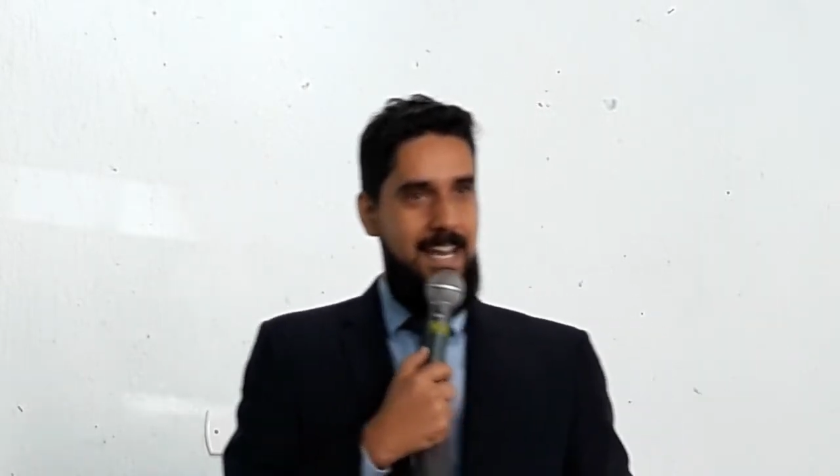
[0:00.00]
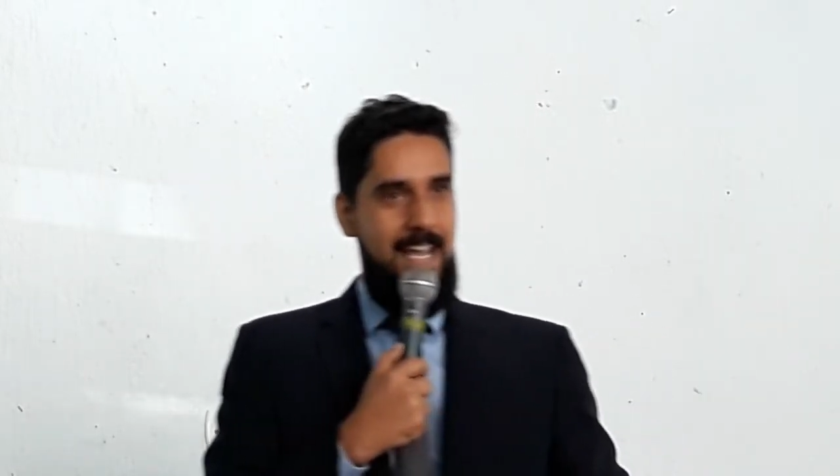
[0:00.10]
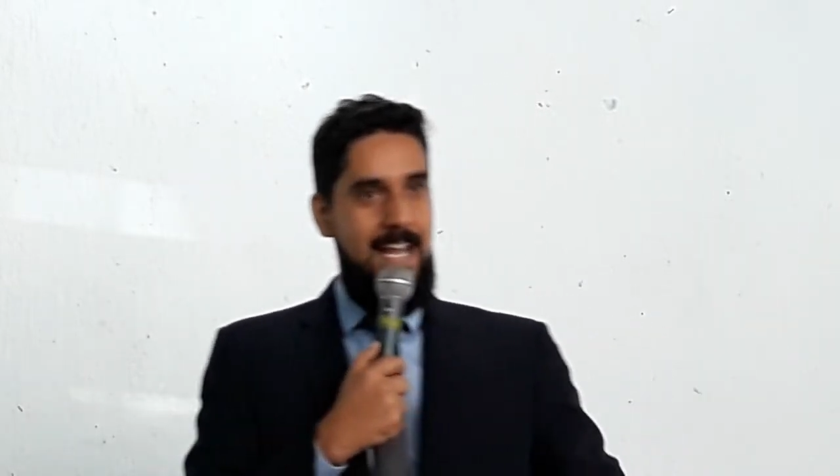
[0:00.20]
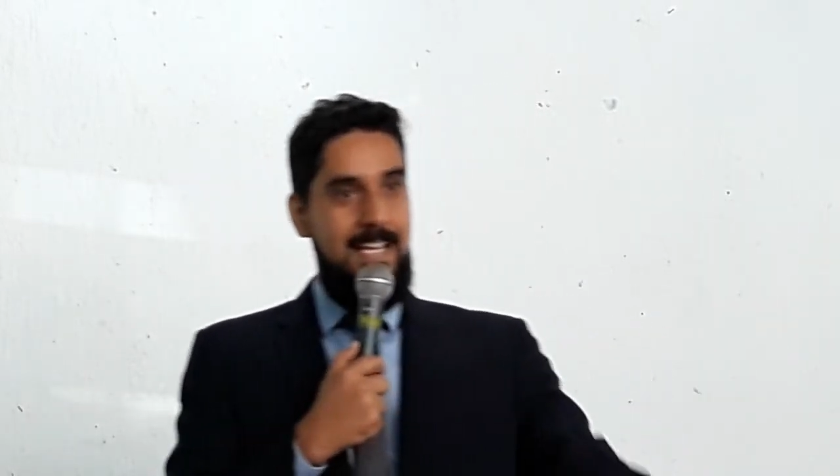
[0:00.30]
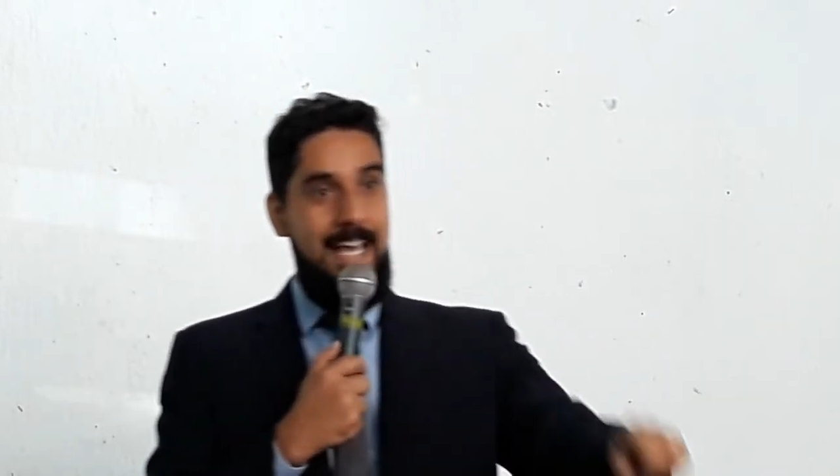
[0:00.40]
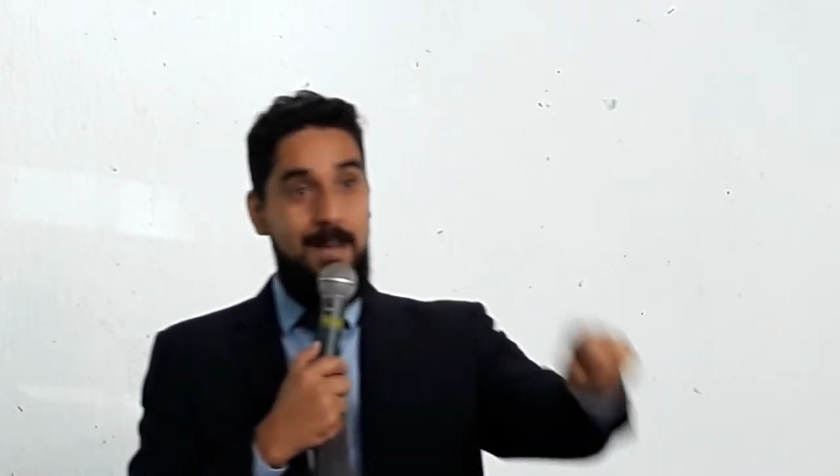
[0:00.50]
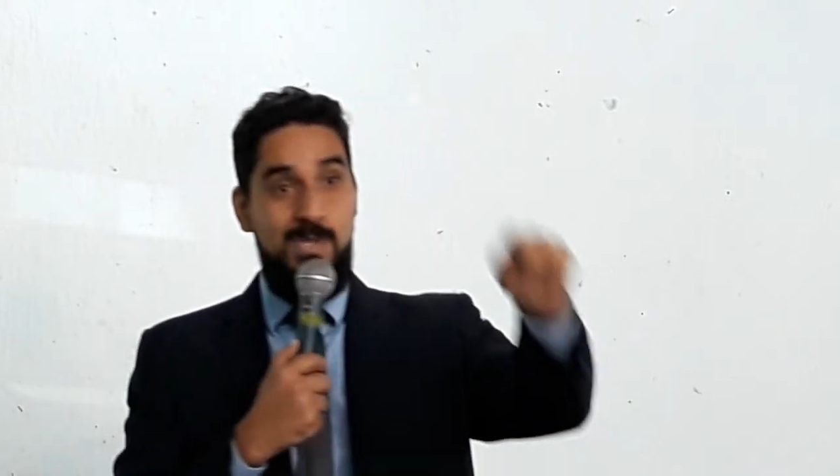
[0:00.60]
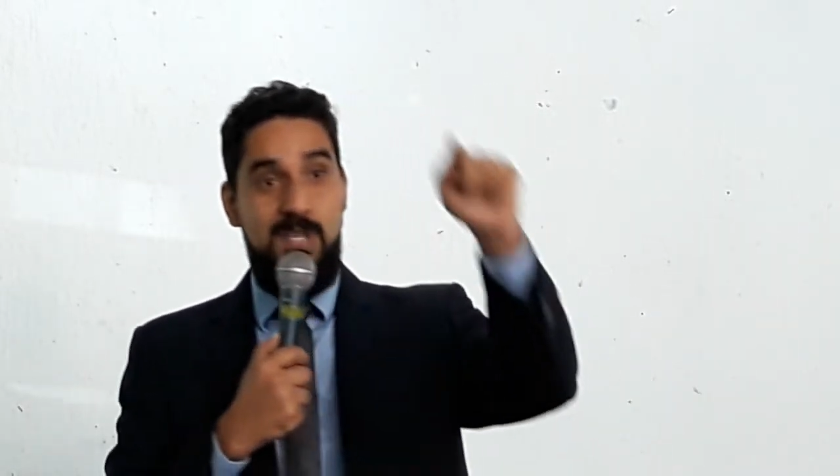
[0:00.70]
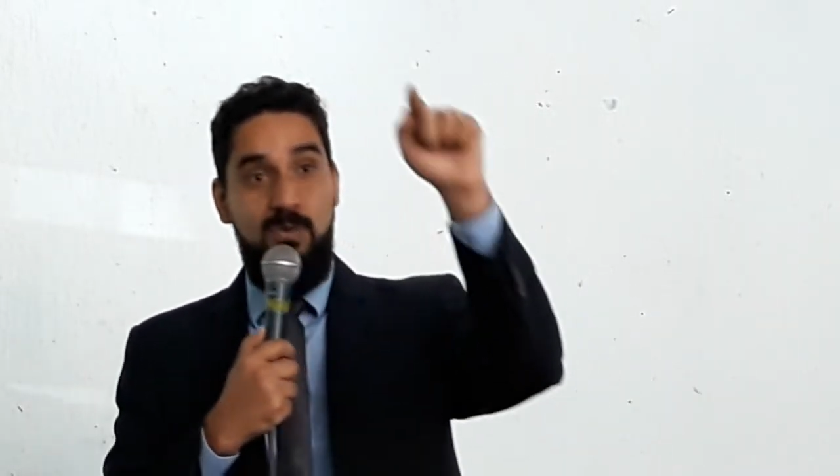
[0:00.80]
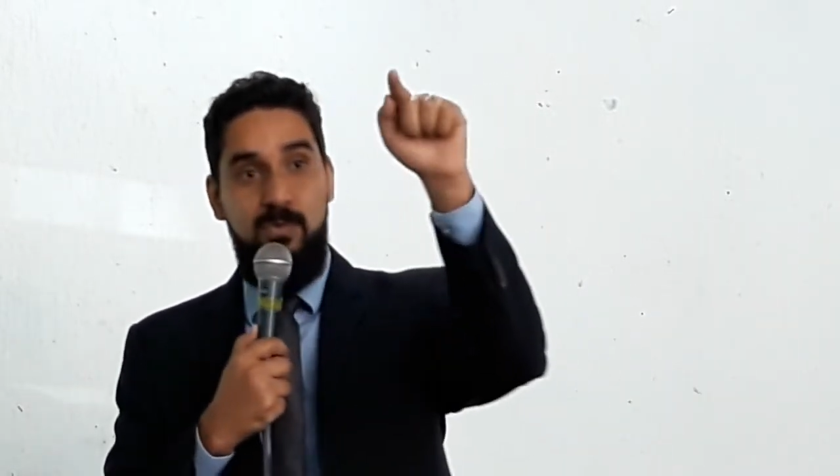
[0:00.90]
Ele quer o
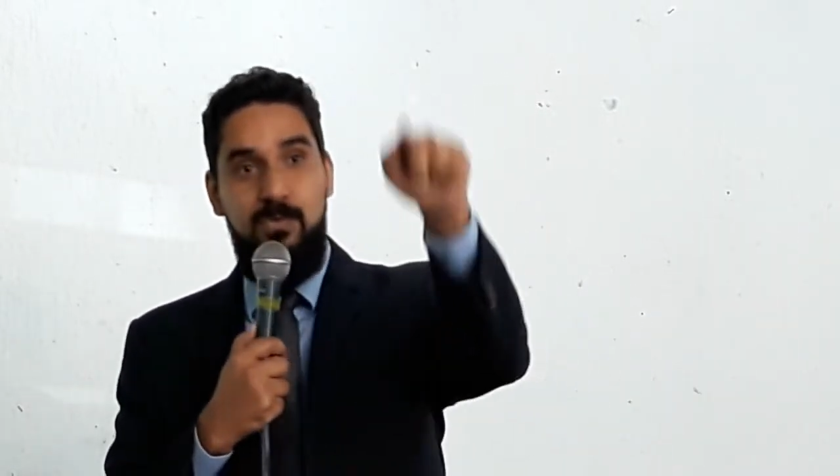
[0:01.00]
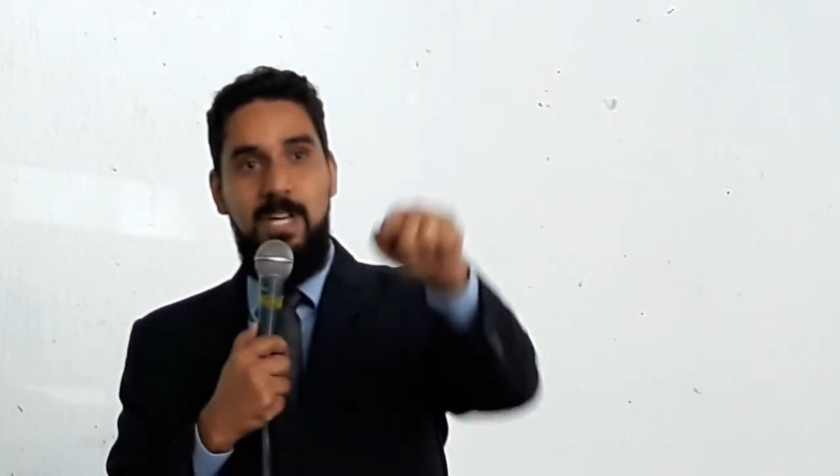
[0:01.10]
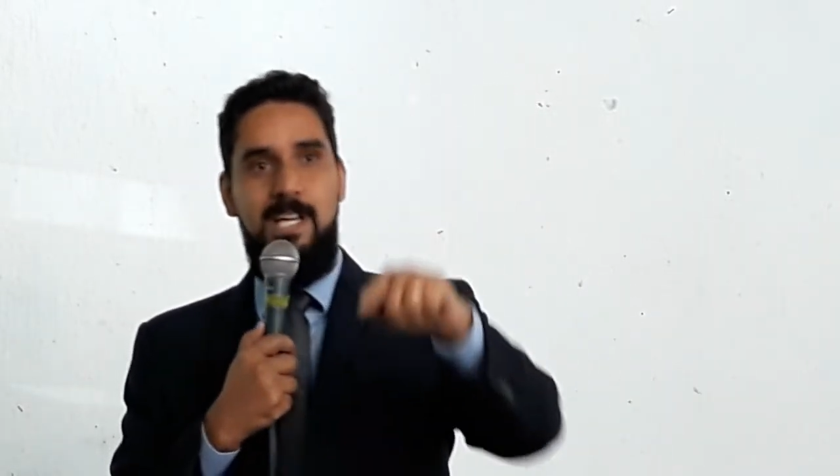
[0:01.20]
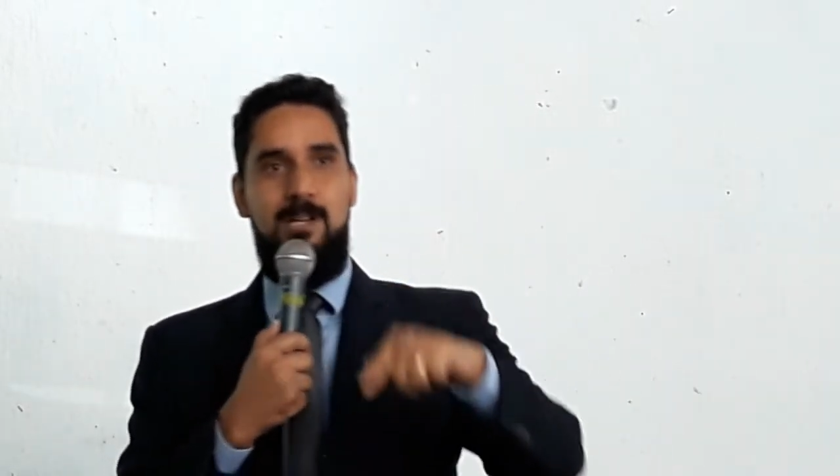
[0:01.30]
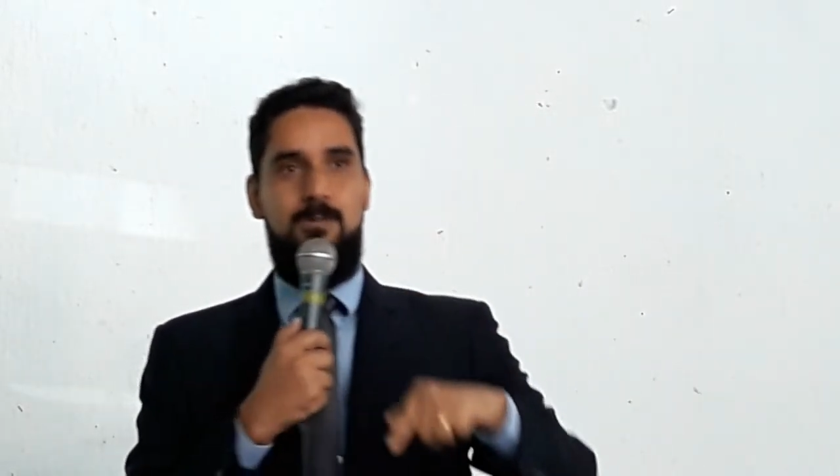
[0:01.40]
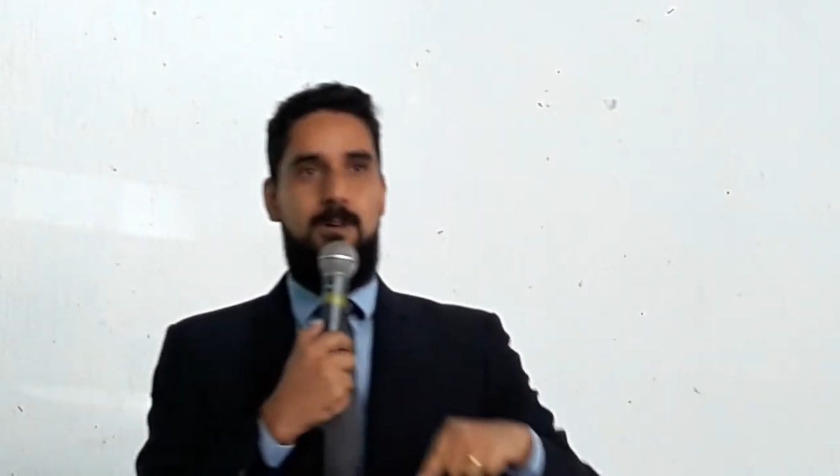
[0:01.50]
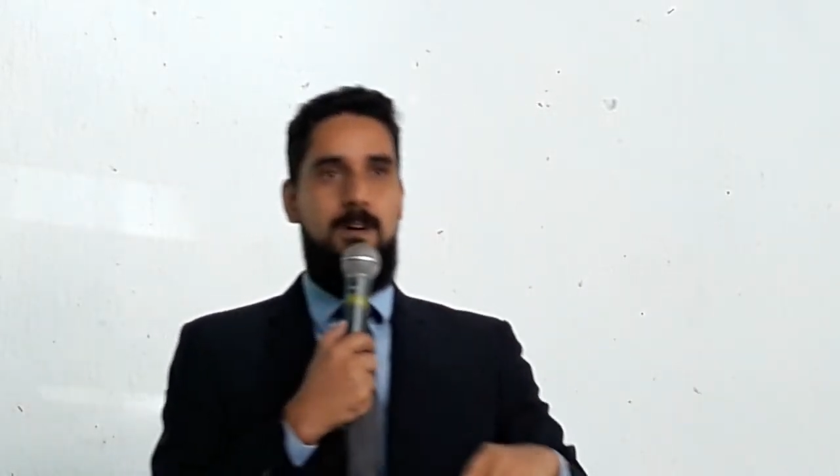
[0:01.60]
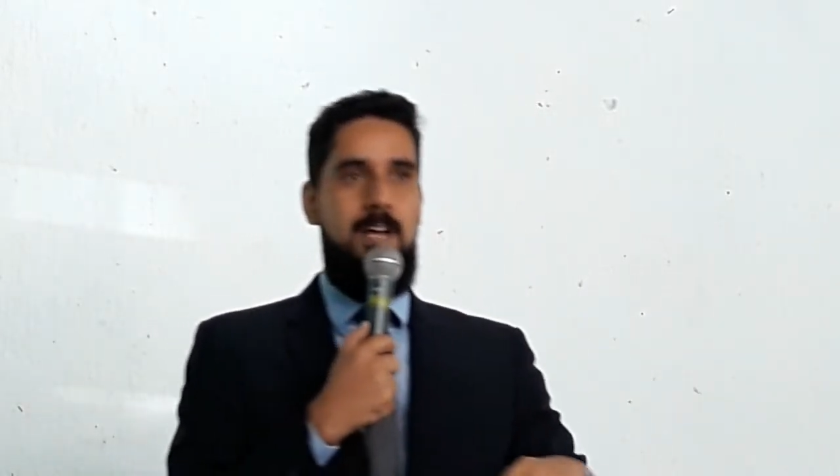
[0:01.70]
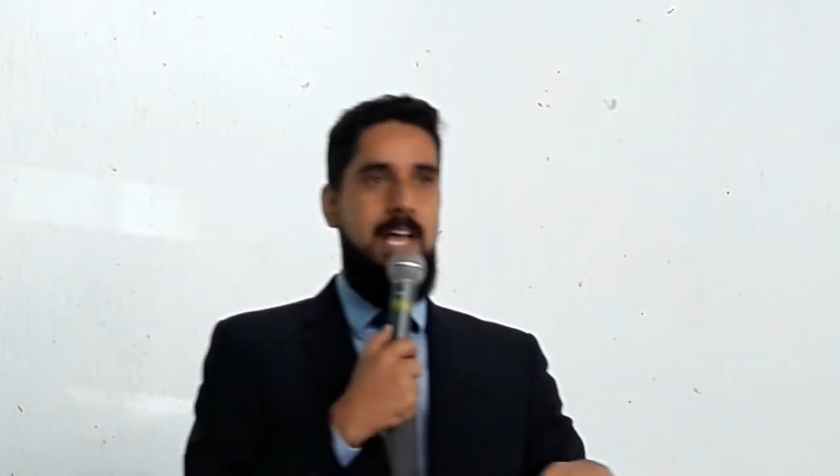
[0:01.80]
seu filho.